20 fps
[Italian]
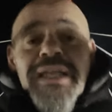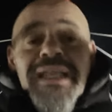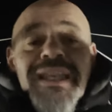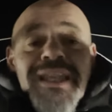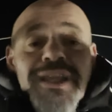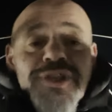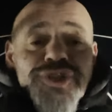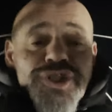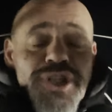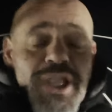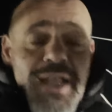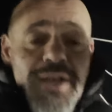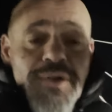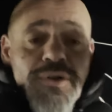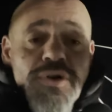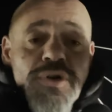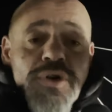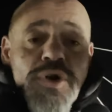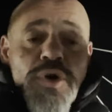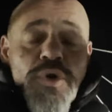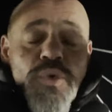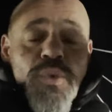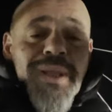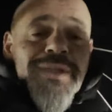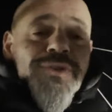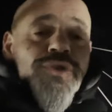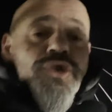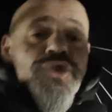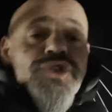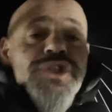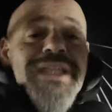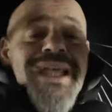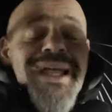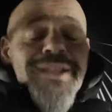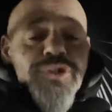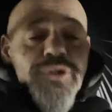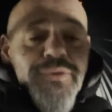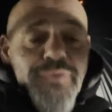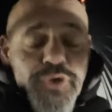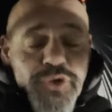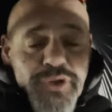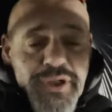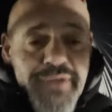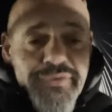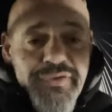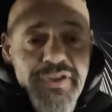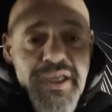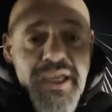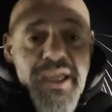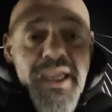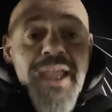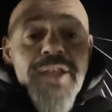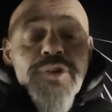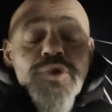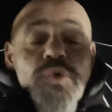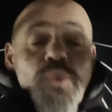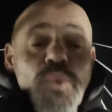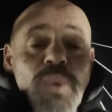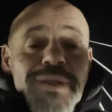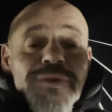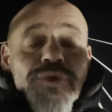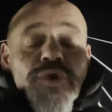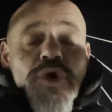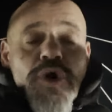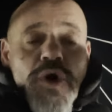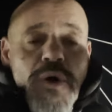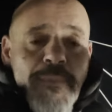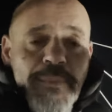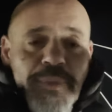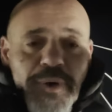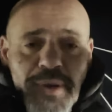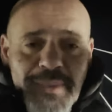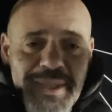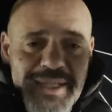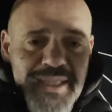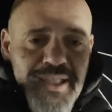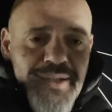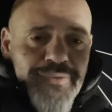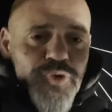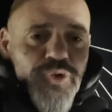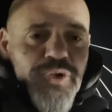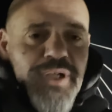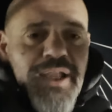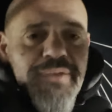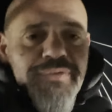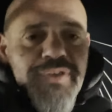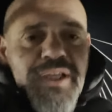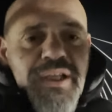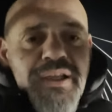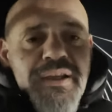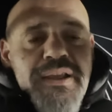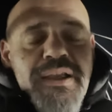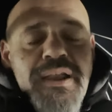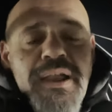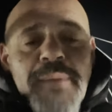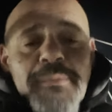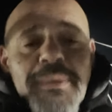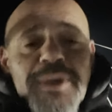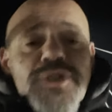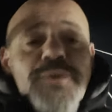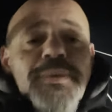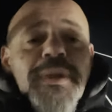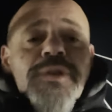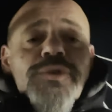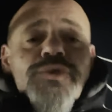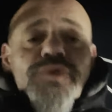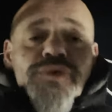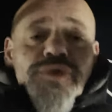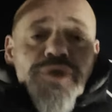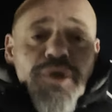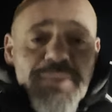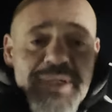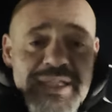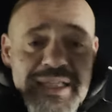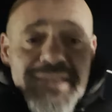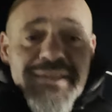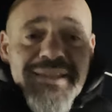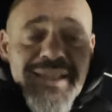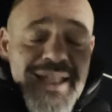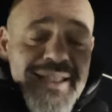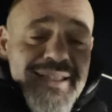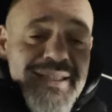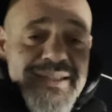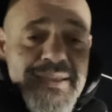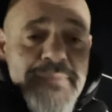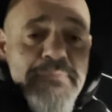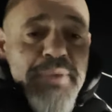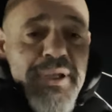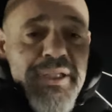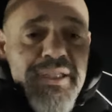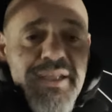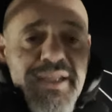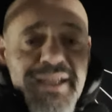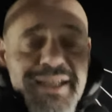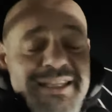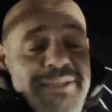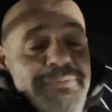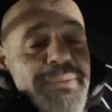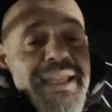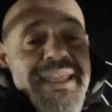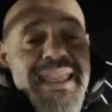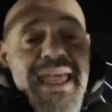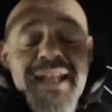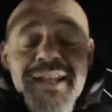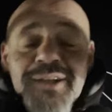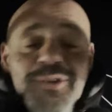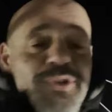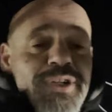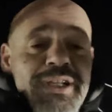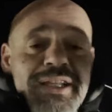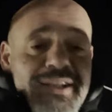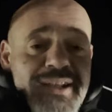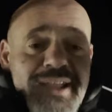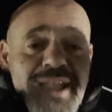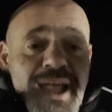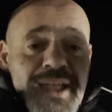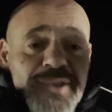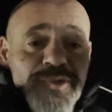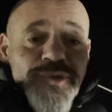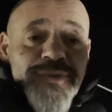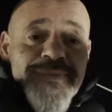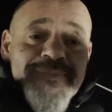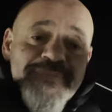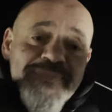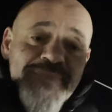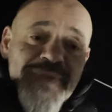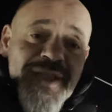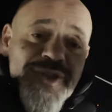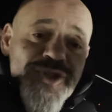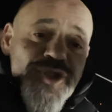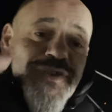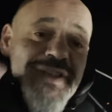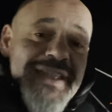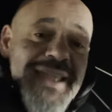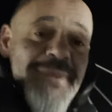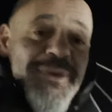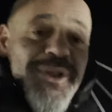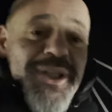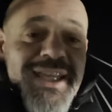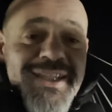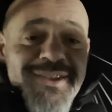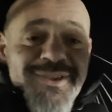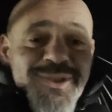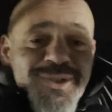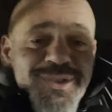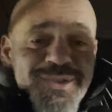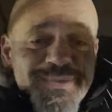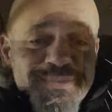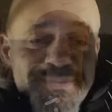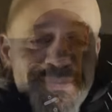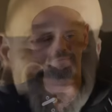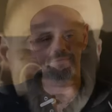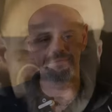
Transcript: la scelgo quando scatto fotografie e non quando compro la macchina fotografica, ma soprattutto mi sentirete sempre dire che sbagliare non è reato. Ci vediamo dentro.